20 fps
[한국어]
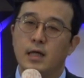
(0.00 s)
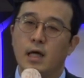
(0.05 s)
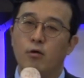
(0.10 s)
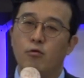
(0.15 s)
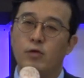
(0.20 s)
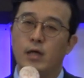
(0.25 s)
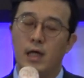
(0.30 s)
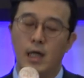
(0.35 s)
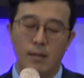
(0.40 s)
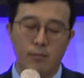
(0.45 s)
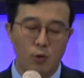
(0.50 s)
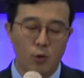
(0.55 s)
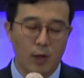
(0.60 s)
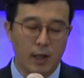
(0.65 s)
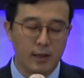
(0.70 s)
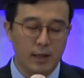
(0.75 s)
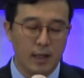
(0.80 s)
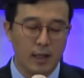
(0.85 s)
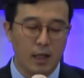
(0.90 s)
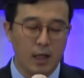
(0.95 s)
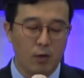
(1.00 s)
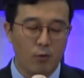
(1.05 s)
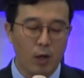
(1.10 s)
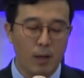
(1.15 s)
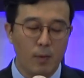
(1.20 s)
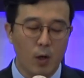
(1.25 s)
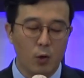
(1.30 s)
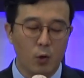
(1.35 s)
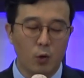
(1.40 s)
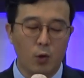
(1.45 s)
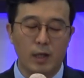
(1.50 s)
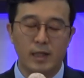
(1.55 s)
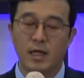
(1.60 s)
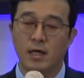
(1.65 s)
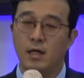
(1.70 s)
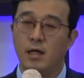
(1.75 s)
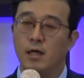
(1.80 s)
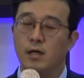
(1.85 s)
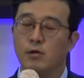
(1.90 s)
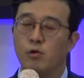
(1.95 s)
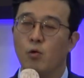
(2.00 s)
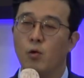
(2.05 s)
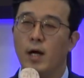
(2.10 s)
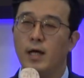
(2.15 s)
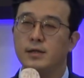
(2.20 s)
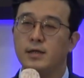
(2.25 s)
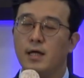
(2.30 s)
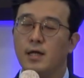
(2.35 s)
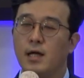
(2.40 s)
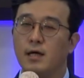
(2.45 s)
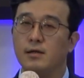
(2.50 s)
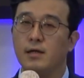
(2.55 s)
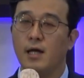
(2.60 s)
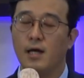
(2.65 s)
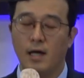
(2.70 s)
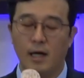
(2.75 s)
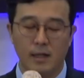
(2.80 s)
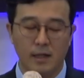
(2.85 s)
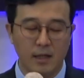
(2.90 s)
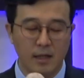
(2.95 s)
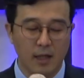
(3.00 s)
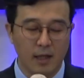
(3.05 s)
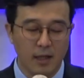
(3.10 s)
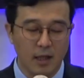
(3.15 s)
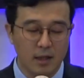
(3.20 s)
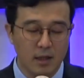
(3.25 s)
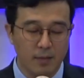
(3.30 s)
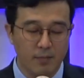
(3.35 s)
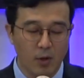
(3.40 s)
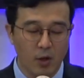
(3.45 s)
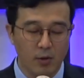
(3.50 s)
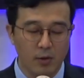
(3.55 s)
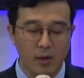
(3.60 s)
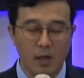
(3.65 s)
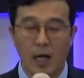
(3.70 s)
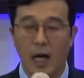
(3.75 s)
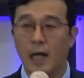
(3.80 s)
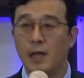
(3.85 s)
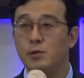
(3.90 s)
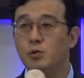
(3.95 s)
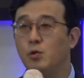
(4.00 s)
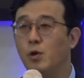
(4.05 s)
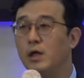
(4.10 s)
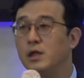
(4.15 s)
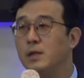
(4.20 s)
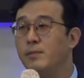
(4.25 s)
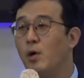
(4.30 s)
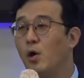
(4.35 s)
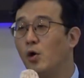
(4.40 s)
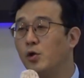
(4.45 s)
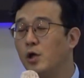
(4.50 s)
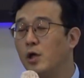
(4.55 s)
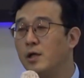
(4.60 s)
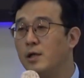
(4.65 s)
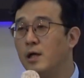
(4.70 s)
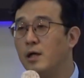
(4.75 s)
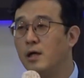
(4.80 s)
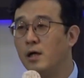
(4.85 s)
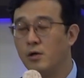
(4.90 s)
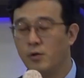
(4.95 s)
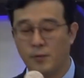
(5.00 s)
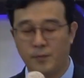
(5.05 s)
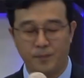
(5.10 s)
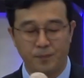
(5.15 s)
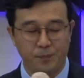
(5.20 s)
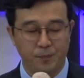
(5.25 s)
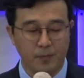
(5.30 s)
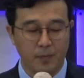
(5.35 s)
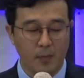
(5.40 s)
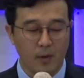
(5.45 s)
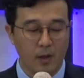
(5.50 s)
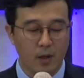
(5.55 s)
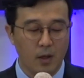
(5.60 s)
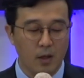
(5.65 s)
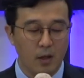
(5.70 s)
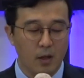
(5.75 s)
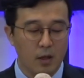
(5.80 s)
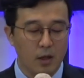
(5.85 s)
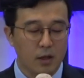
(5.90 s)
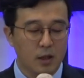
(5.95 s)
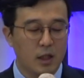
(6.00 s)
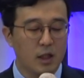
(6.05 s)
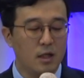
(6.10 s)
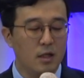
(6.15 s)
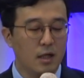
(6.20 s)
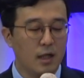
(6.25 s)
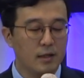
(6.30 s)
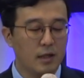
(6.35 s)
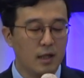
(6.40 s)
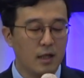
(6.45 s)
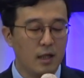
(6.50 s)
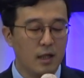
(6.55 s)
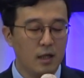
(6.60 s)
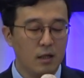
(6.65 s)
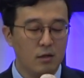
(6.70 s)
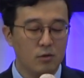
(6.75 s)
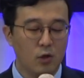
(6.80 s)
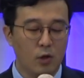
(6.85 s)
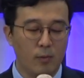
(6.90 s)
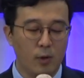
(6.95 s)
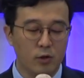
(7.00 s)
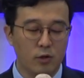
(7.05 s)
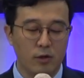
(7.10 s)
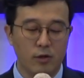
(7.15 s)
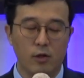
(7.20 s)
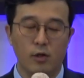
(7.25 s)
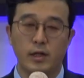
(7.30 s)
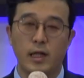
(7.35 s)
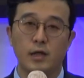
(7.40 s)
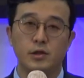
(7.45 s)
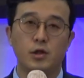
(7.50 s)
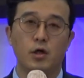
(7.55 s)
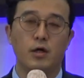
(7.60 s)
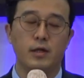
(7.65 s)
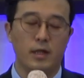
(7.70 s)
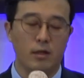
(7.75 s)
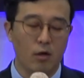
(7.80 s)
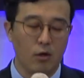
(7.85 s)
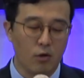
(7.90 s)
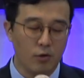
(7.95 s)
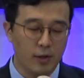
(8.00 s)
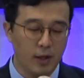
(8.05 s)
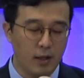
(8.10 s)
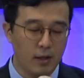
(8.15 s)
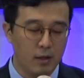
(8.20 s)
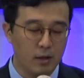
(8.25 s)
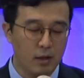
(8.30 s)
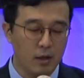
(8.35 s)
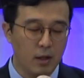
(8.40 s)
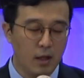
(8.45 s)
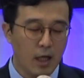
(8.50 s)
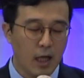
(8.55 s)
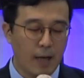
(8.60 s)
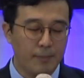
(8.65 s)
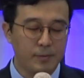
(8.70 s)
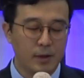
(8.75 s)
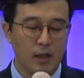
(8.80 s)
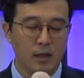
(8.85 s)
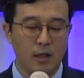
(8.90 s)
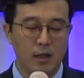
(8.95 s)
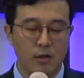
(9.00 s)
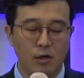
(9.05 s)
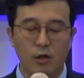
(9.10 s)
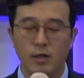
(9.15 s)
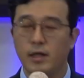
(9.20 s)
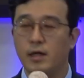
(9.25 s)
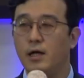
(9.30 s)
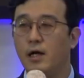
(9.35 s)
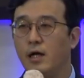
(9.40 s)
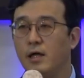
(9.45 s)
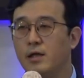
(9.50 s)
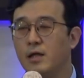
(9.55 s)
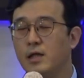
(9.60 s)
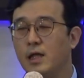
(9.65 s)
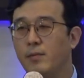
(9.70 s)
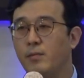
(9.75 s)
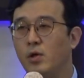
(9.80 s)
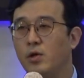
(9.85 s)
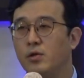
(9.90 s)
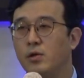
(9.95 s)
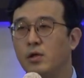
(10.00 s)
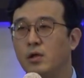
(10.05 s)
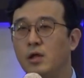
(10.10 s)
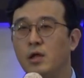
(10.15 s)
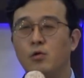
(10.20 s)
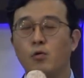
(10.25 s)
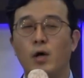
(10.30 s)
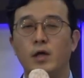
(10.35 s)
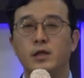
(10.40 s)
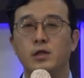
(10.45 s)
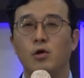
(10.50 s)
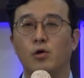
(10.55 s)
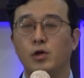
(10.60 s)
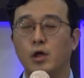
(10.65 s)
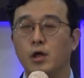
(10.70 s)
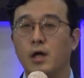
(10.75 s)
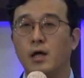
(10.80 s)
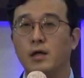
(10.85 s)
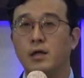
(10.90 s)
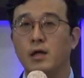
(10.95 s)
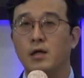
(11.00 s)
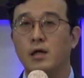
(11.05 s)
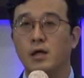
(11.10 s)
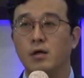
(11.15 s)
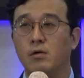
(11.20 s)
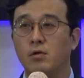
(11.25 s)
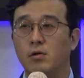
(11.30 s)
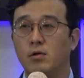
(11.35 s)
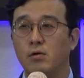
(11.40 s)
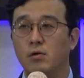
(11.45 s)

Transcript: 예루살렘으로 가다가 회막으로 가다가 송아지의 상태가 이상해지면 안 좋아지면 어떻게 될까요? 길을 가다가 넘어져서 상처가 생겼거나 갑자기 설사를 하게 된다면 이 송아지를 어떻게 해야 될까요?